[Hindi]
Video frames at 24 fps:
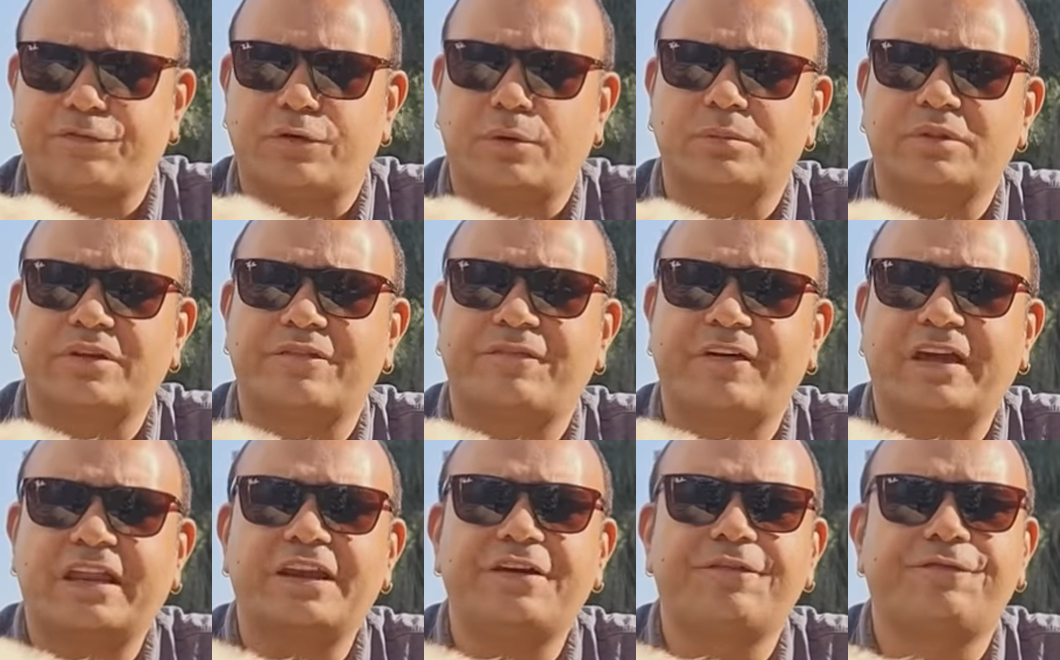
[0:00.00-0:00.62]
फ्रॉम द
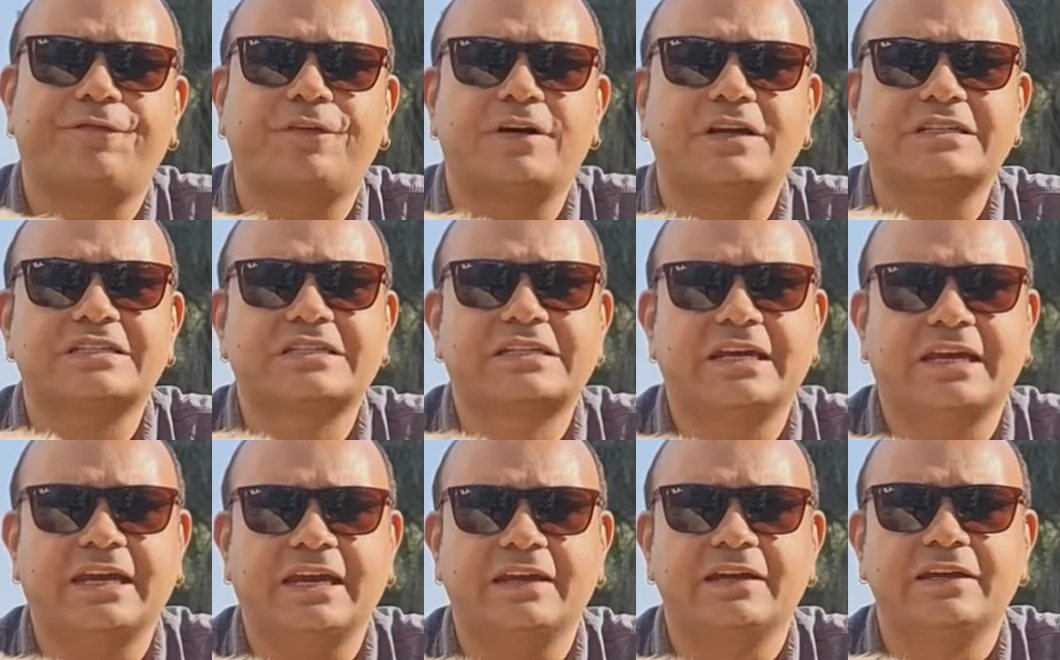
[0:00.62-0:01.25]
वेरी फर्स्ट
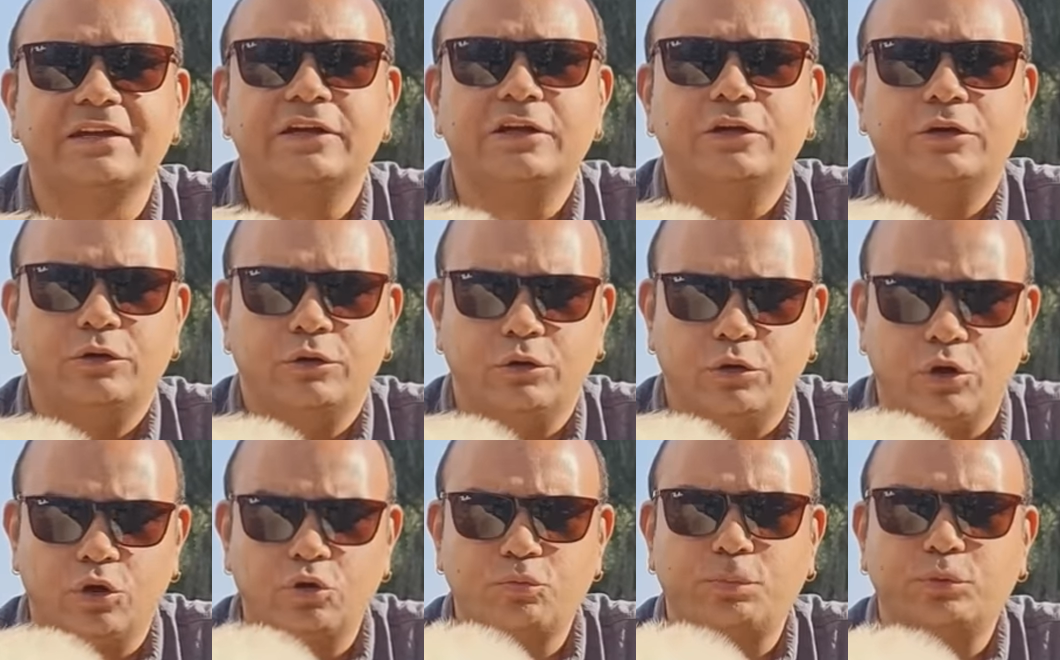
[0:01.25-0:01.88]
डे
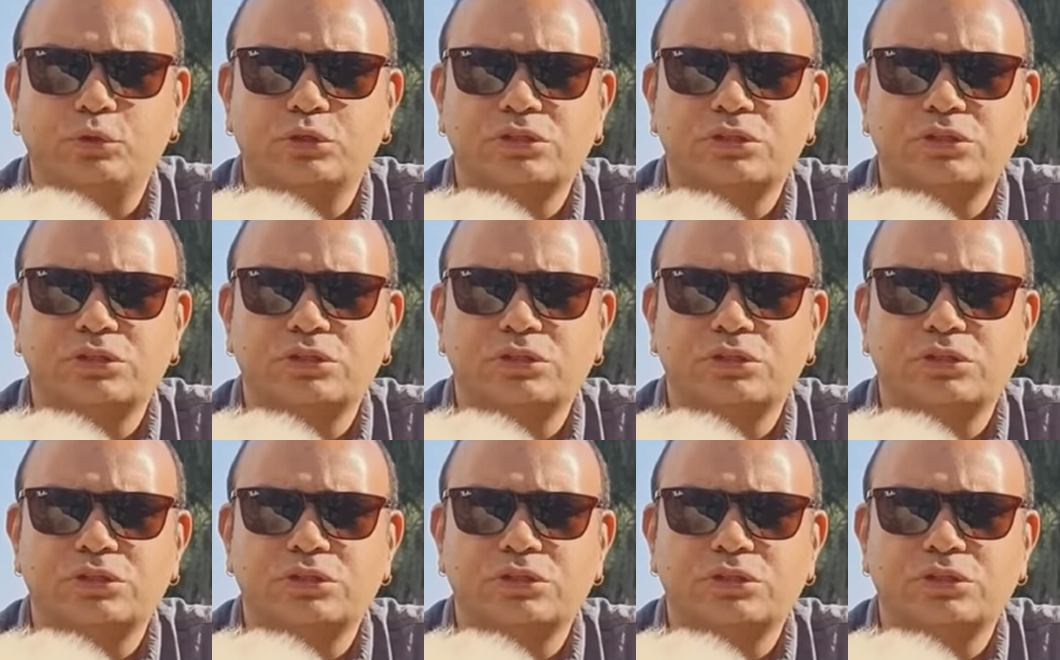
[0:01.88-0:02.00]
लोग